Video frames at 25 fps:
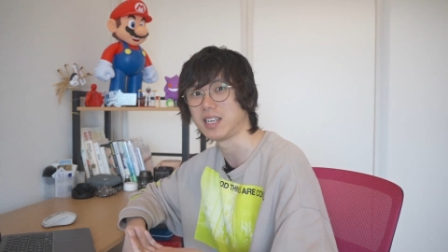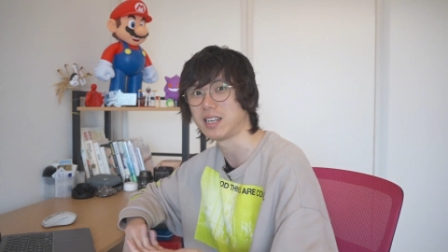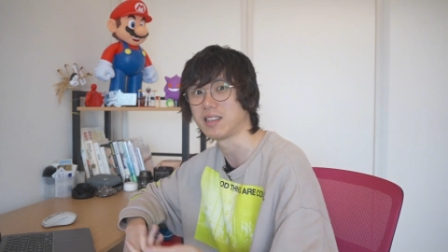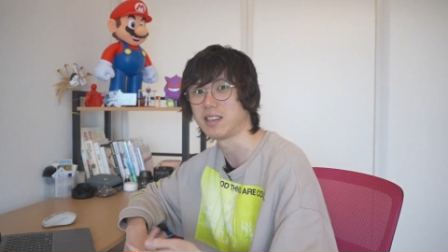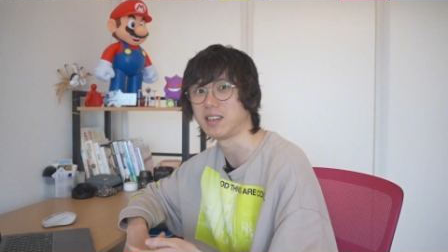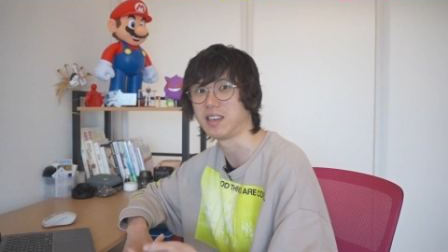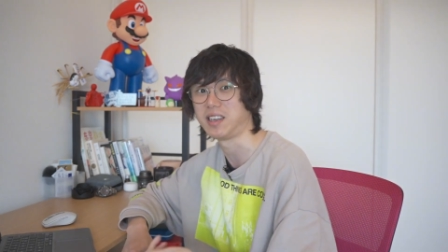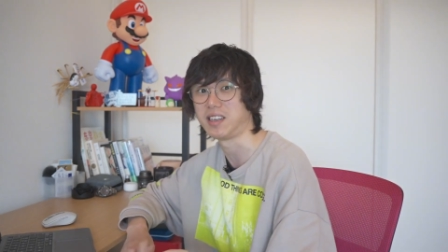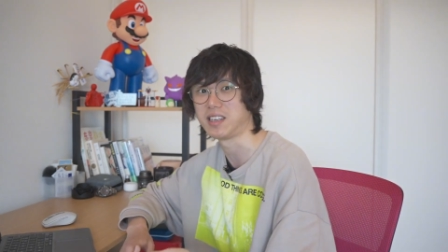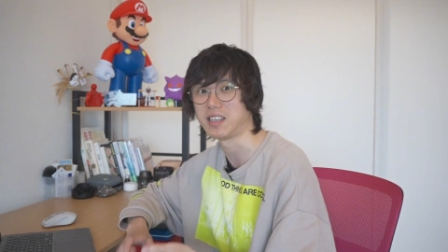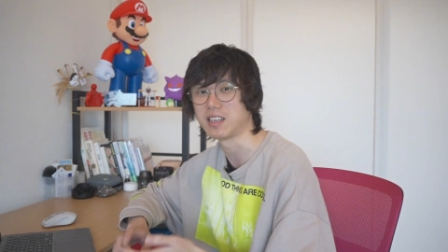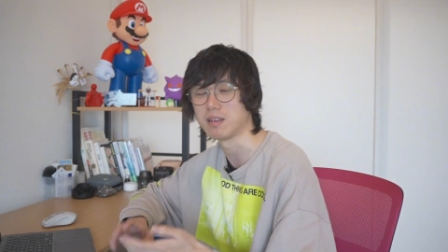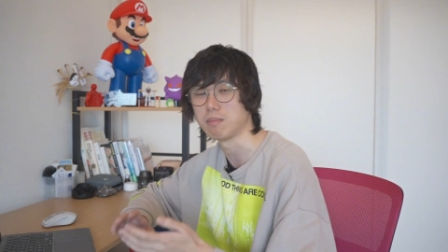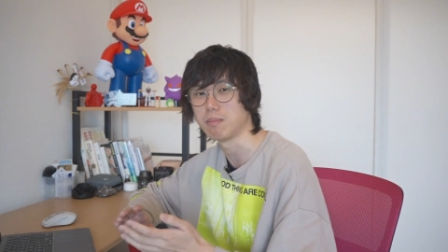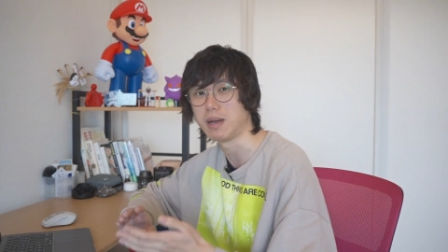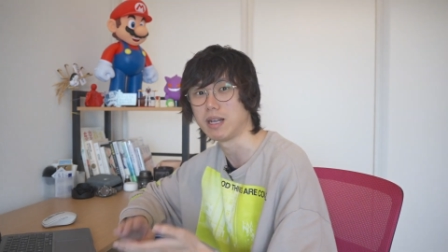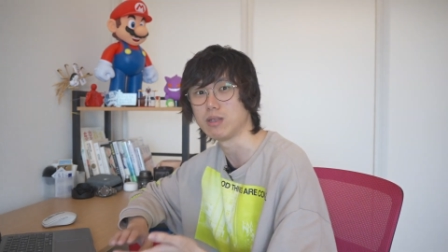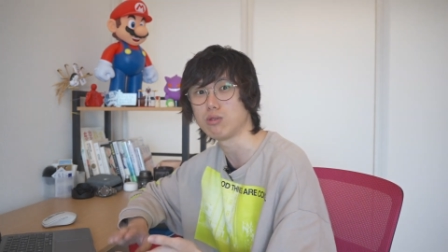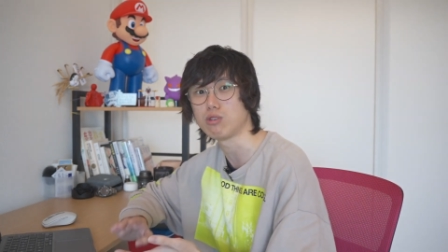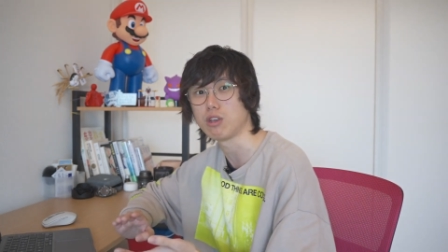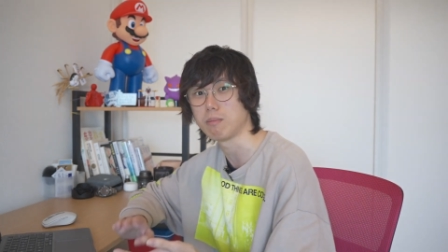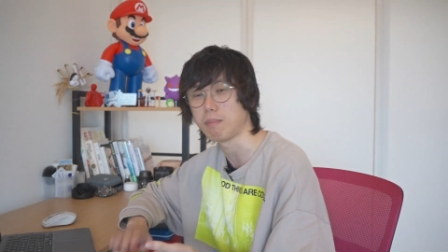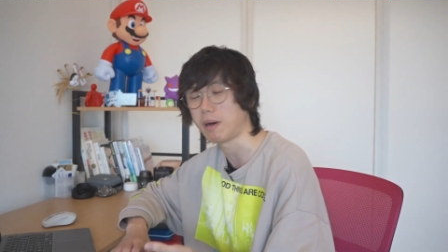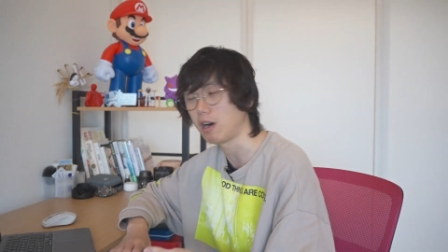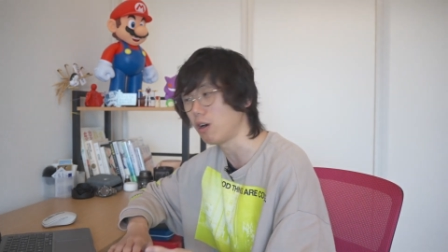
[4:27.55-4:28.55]
样的一个满
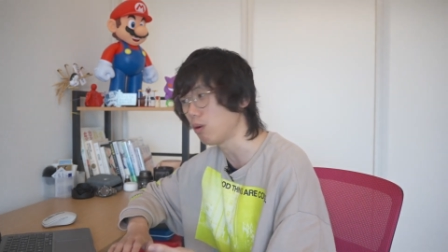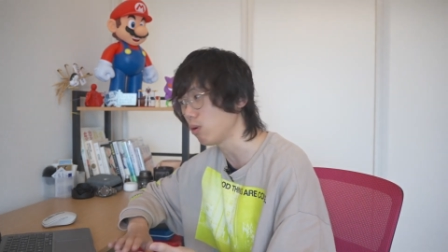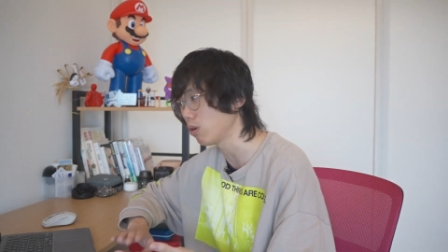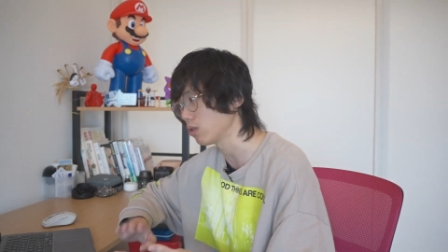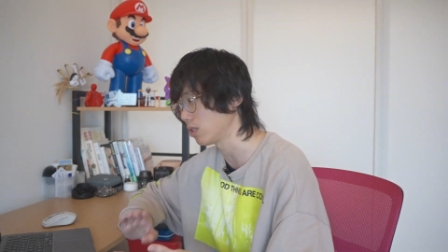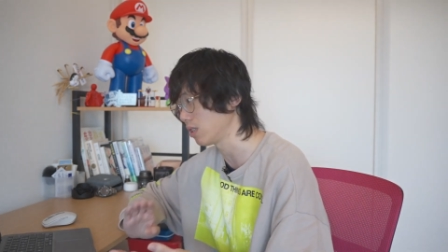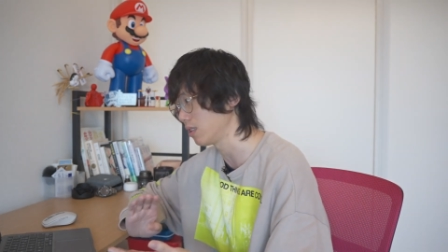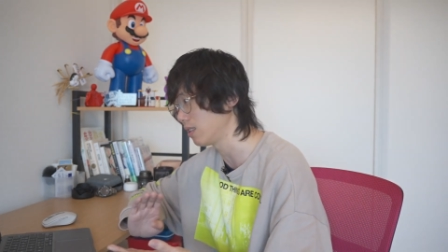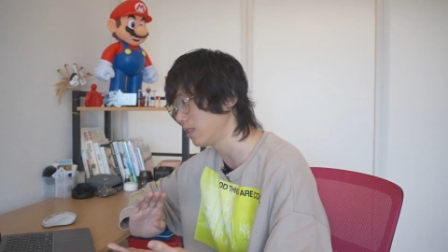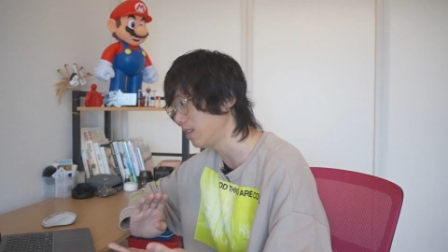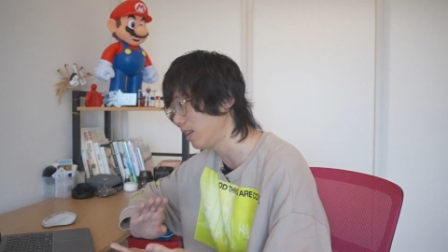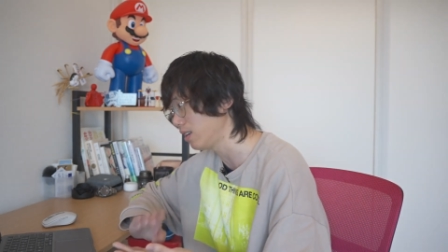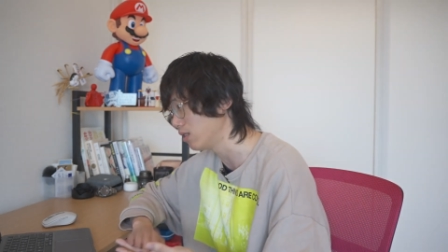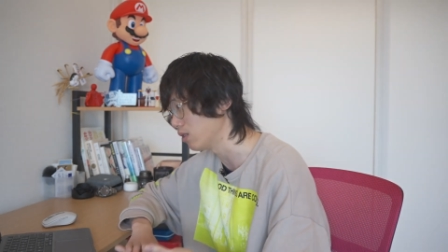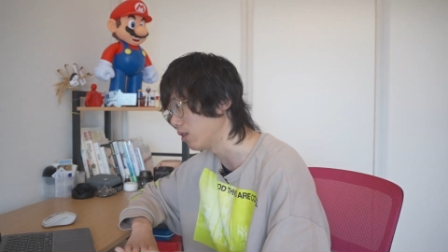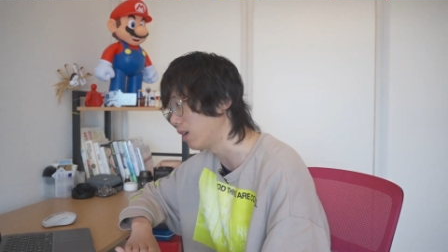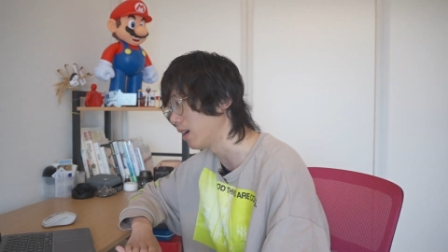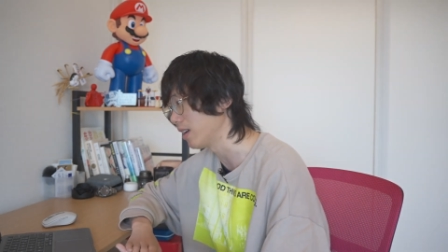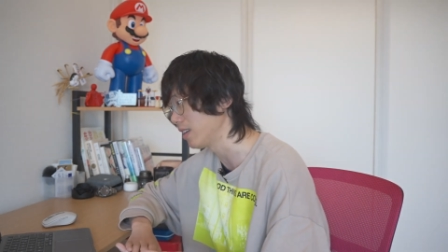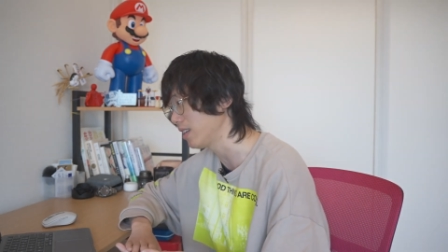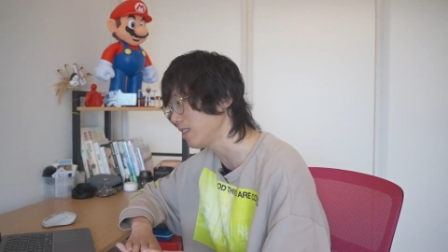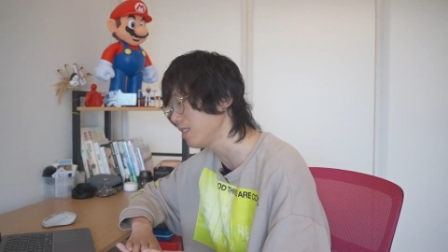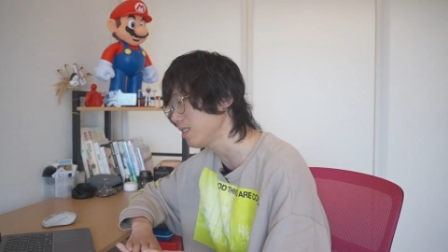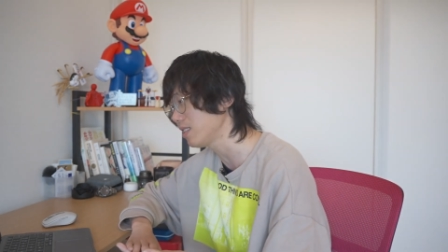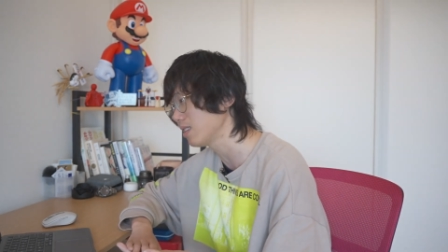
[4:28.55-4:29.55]
嘴跑火车的内容。啊。
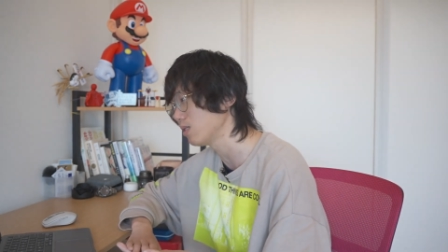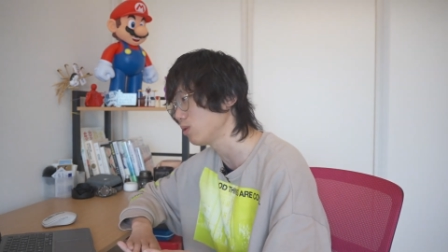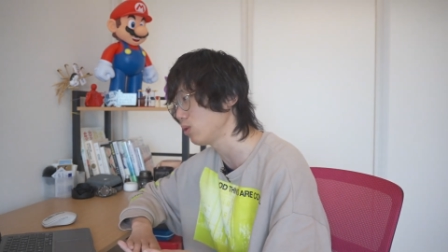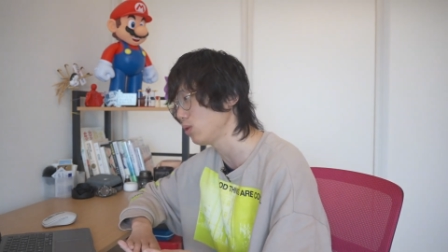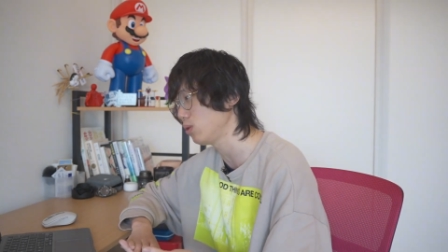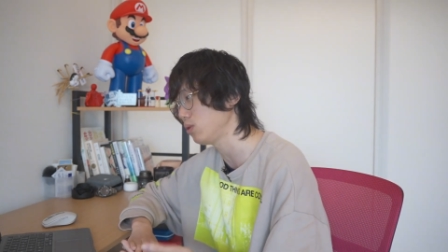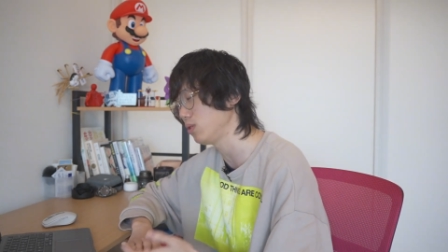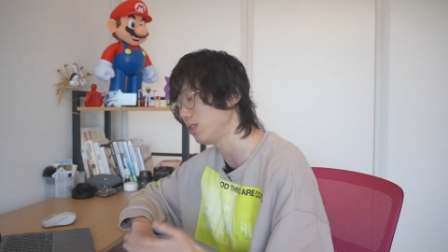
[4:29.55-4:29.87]
因此，对